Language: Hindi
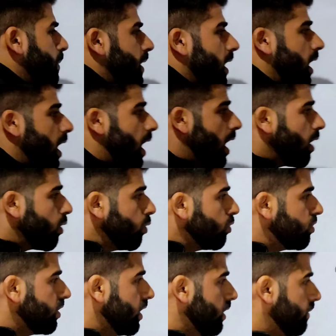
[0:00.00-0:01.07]
अपनी
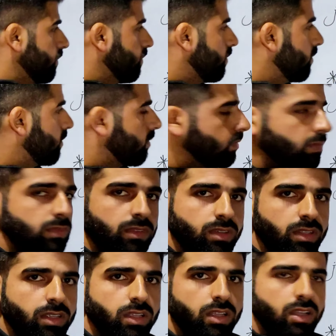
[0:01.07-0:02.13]
आंखों से
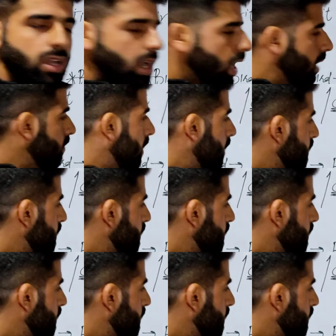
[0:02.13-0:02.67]
हम